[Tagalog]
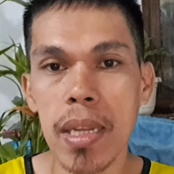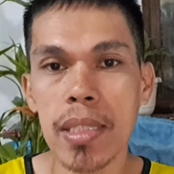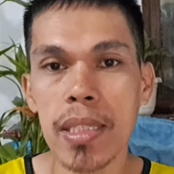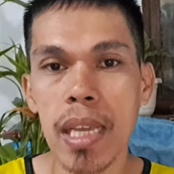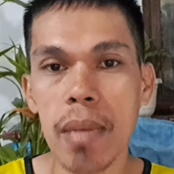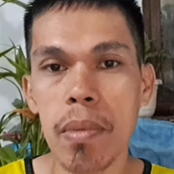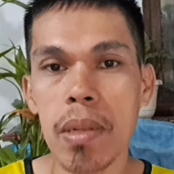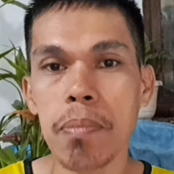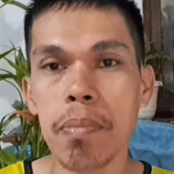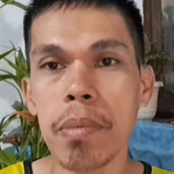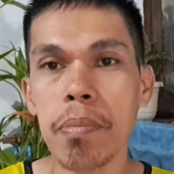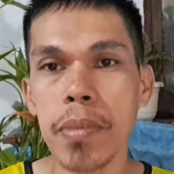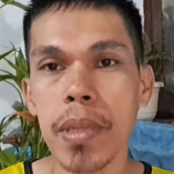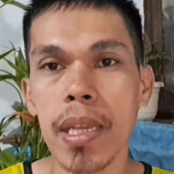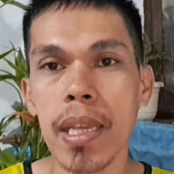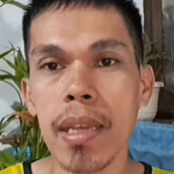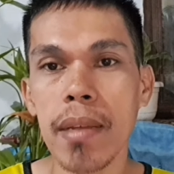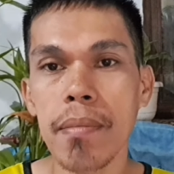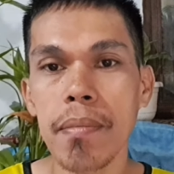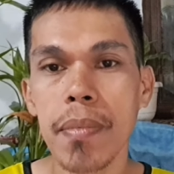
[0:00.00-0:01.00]
naman ng
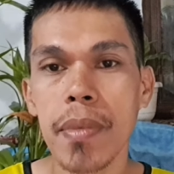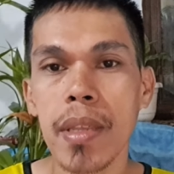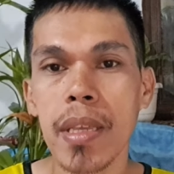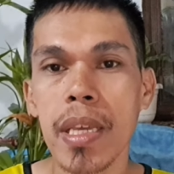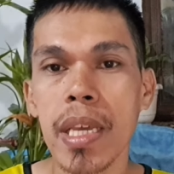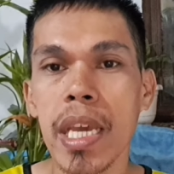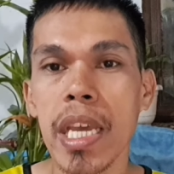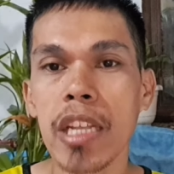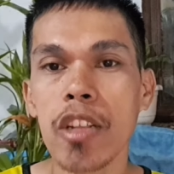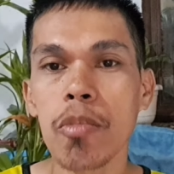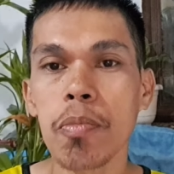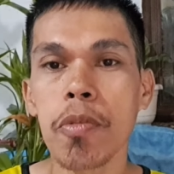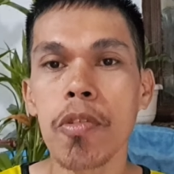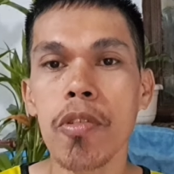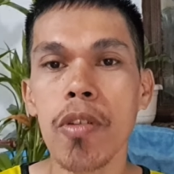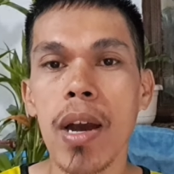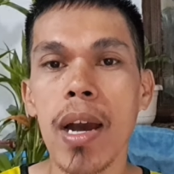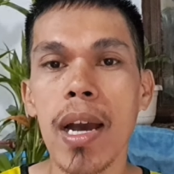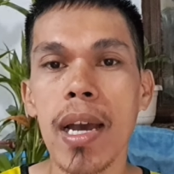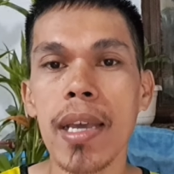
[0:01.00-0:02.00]
750, ito
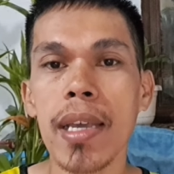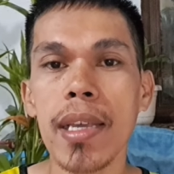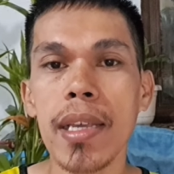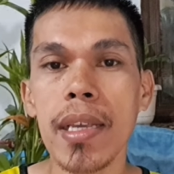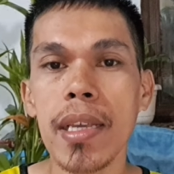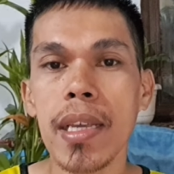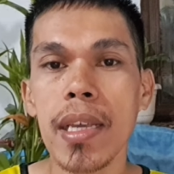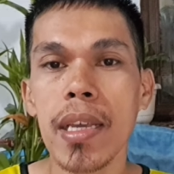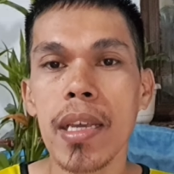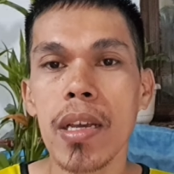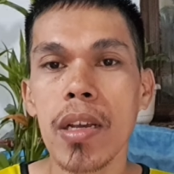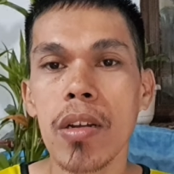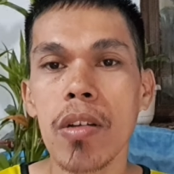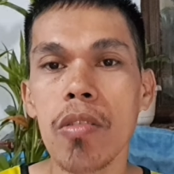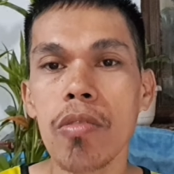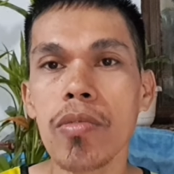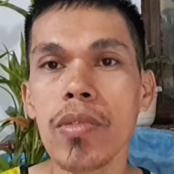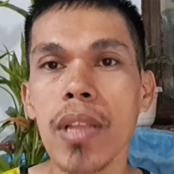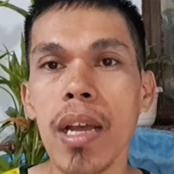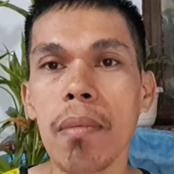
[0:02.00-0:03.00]
po ay
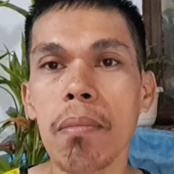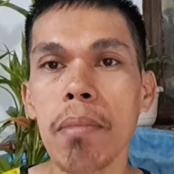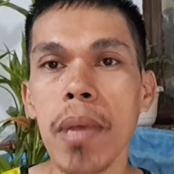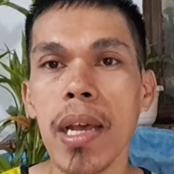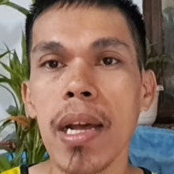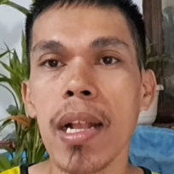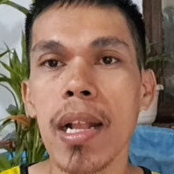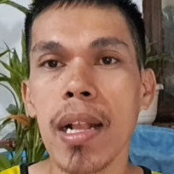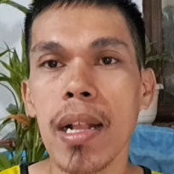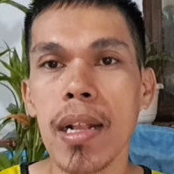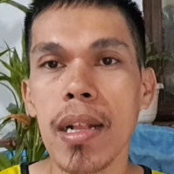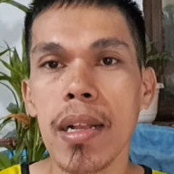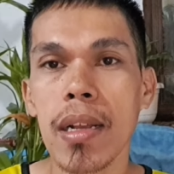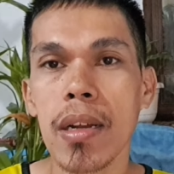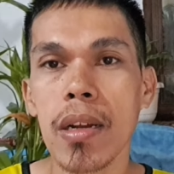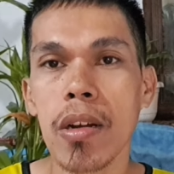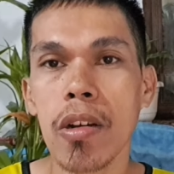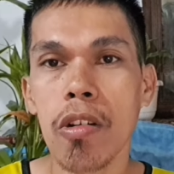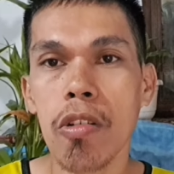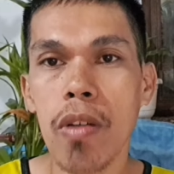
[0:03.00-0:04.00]
code number
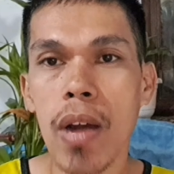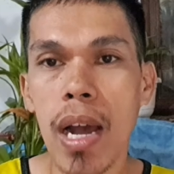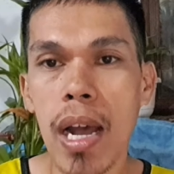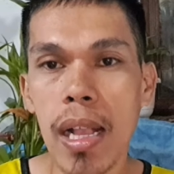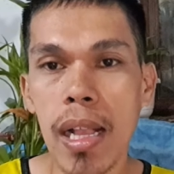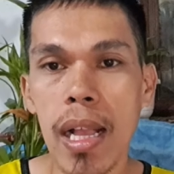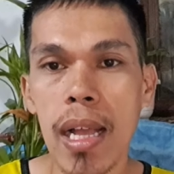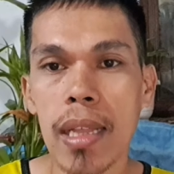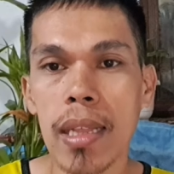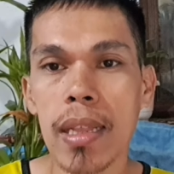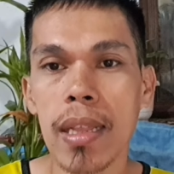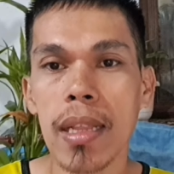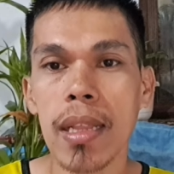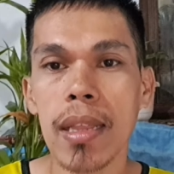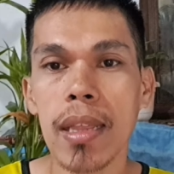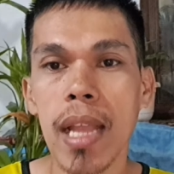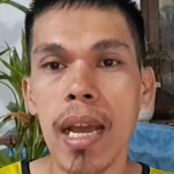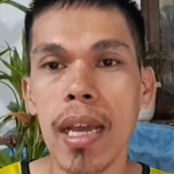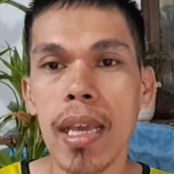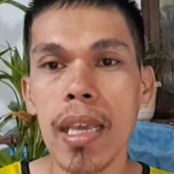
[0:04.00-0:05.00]
o
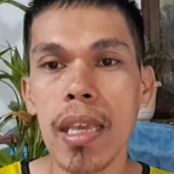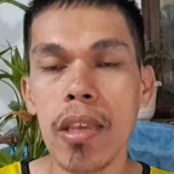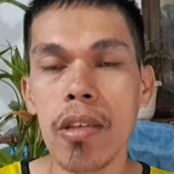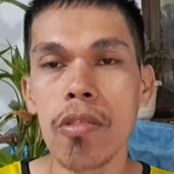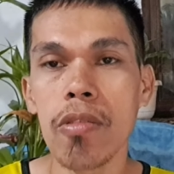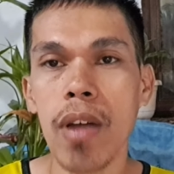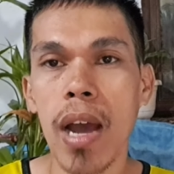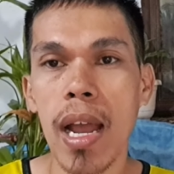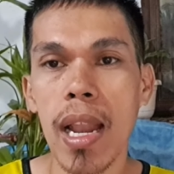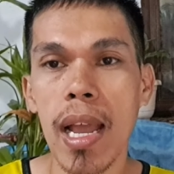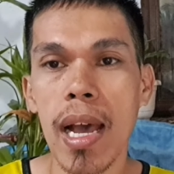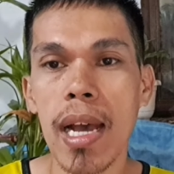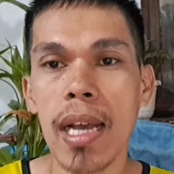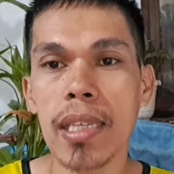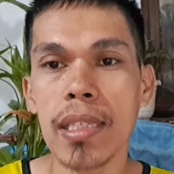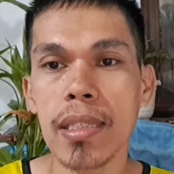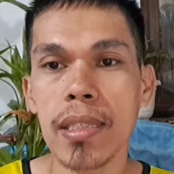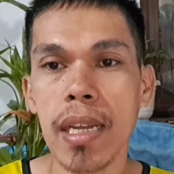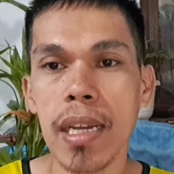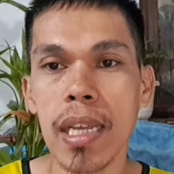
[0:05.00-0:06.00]
karat ng iyong
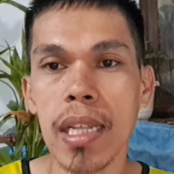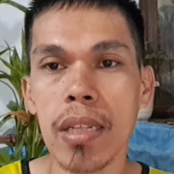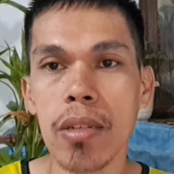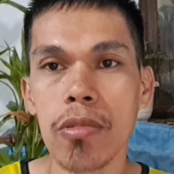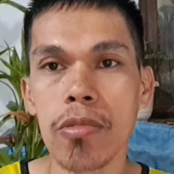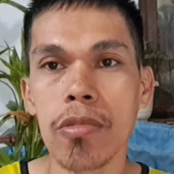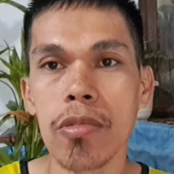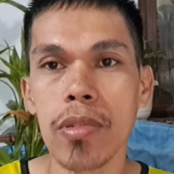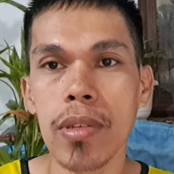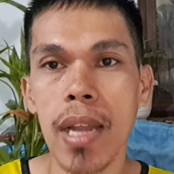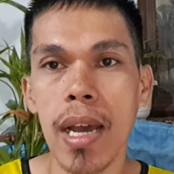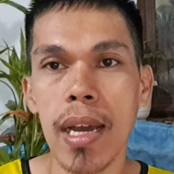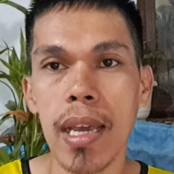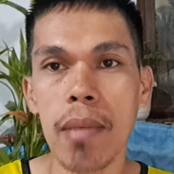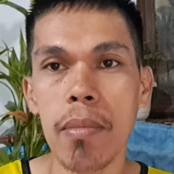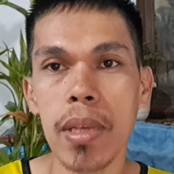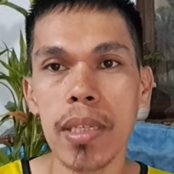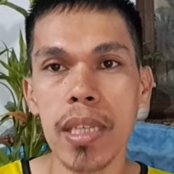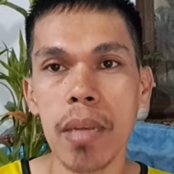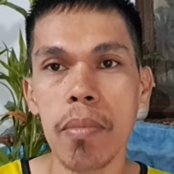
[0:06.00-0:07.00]
alahas na ginto na ang
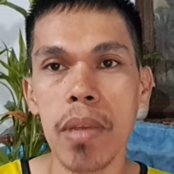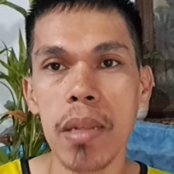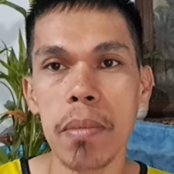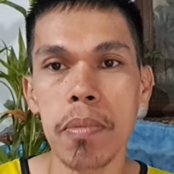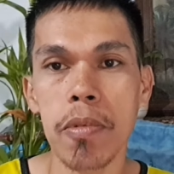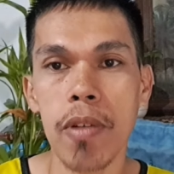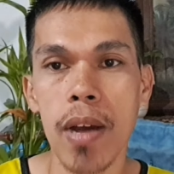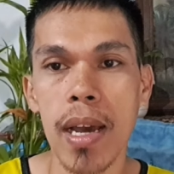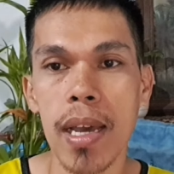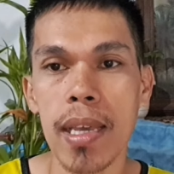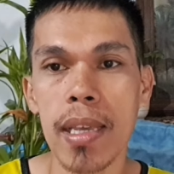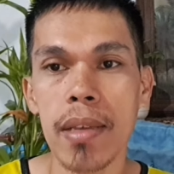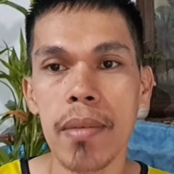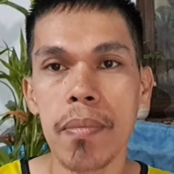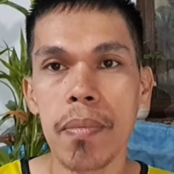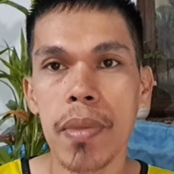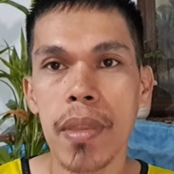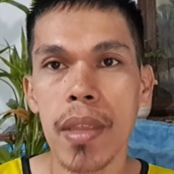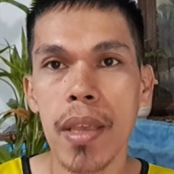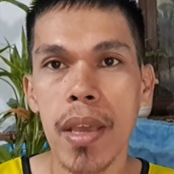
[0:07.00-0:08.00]
ibig sabihin po ay
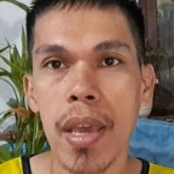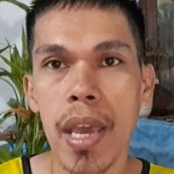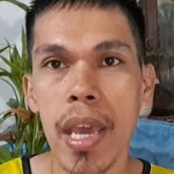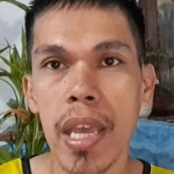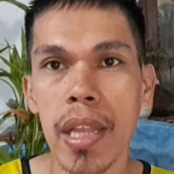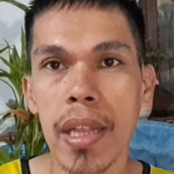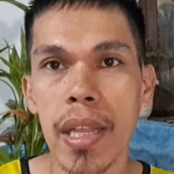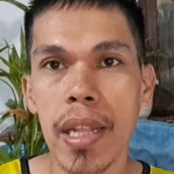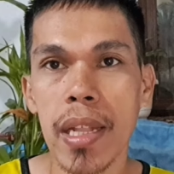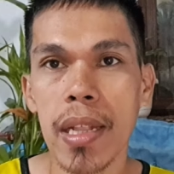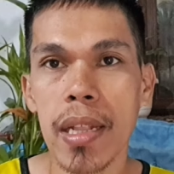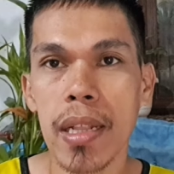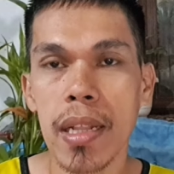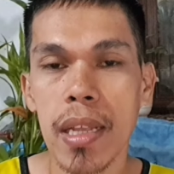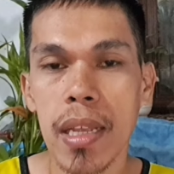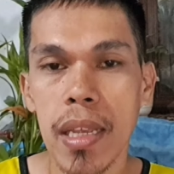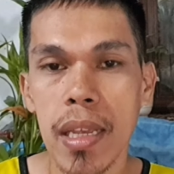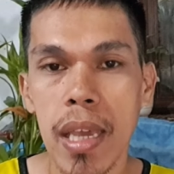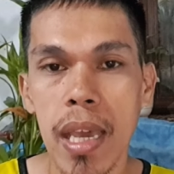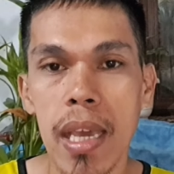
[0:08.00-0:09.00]

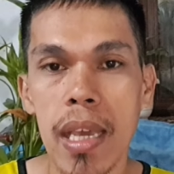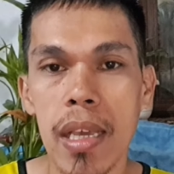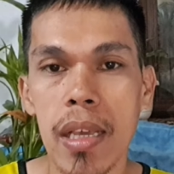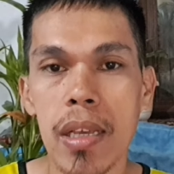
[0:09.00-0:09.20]
18K.